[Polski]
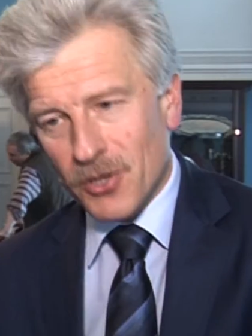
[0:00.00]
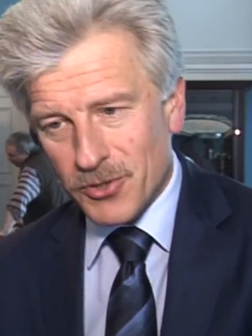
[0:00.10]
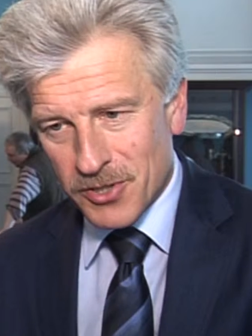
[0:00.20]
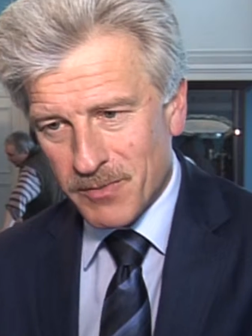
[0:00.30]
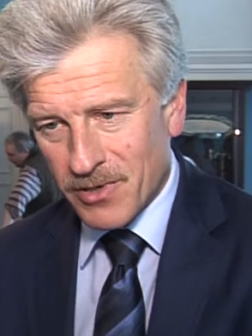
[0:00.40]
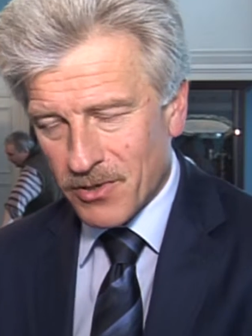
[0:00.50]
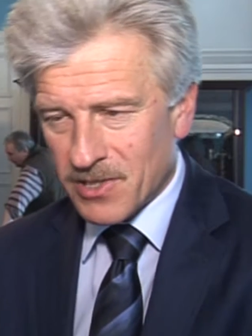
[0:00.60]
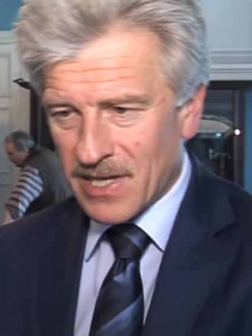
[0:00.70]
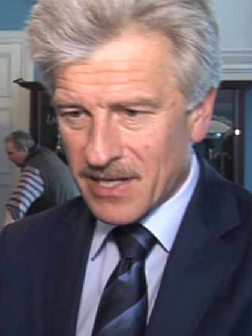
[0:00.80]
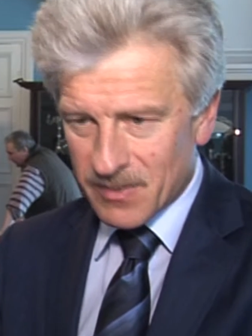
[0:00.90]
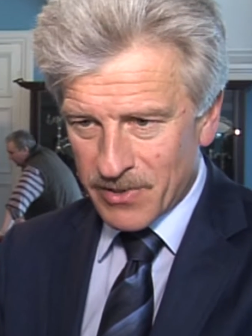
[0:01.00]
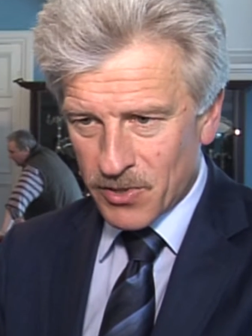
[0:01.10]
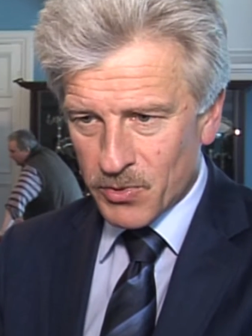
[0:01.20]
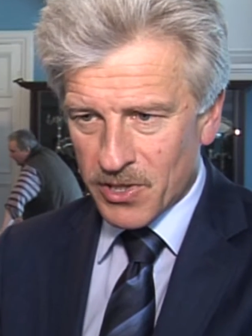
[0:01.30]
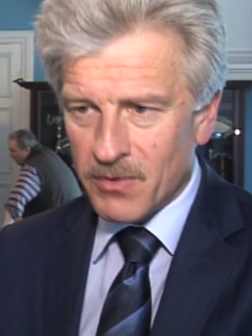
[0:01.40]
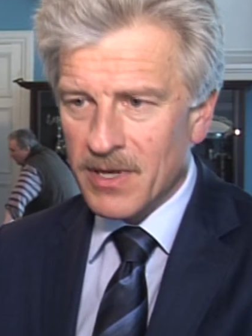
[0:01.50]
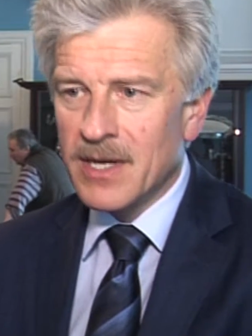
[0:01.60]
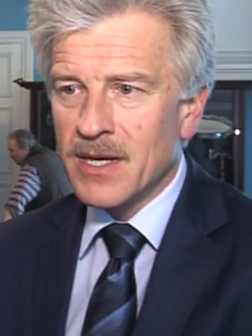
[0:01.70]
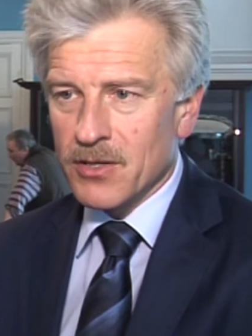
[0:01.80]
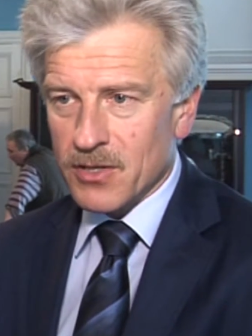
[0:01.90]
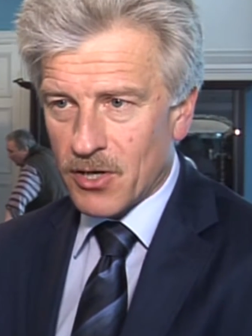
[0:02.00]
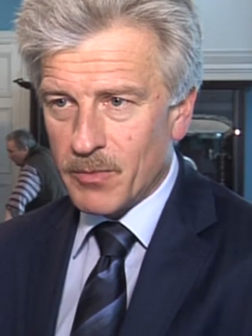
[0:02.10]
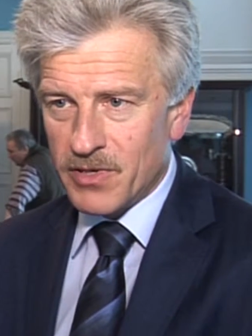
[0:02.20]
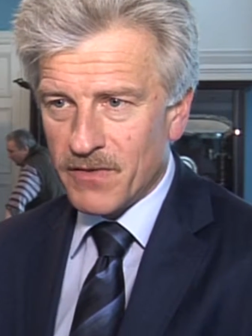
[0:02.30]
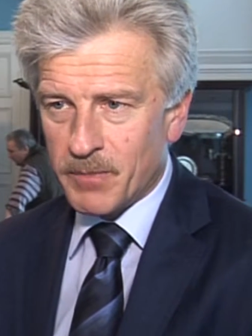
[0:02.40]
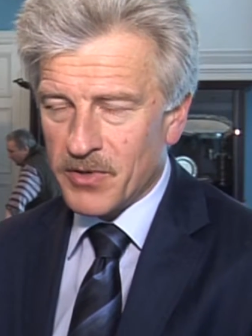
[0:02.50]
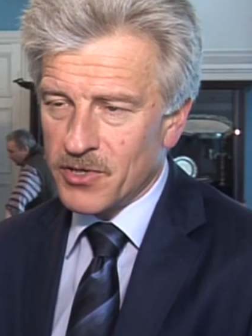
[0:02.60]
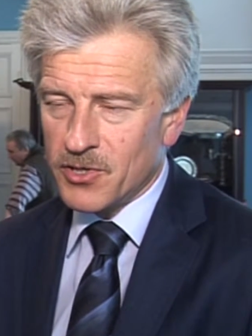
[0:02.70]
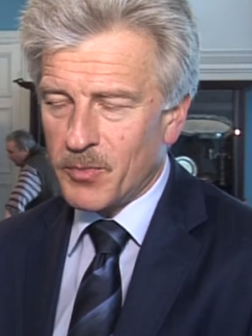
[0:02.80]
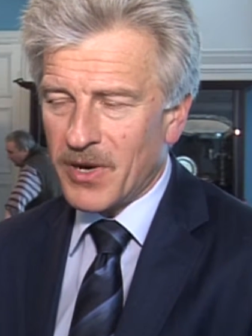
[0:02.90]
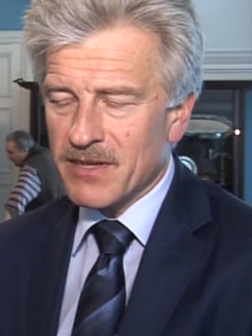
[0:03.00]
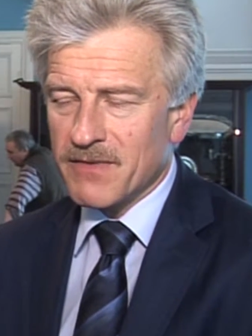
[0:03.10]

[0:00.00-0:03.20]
droższy, bo ktoś za nas będzie musiał to zrobić i podnieść opłaty,